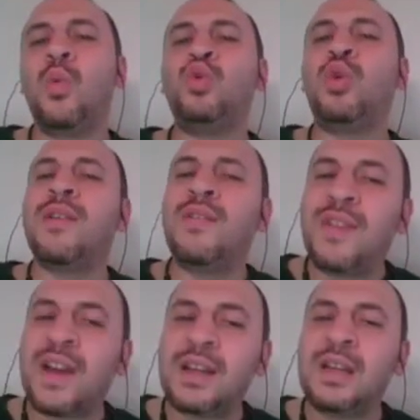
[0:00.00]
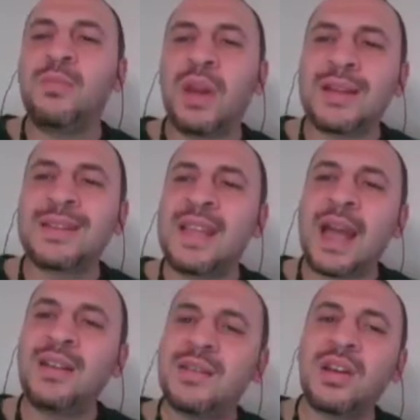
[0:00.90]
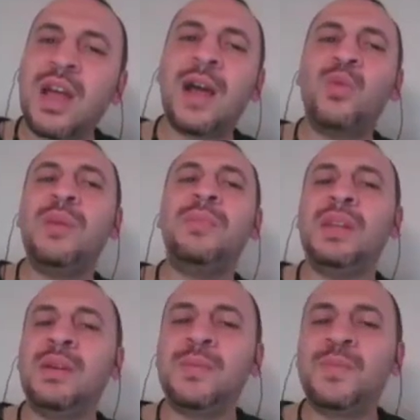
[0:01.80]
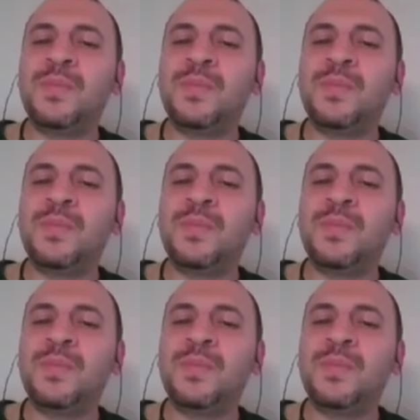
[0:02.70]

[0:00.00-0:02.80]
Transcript: وانتوا فاكرين بلاست يعني صنع او يبني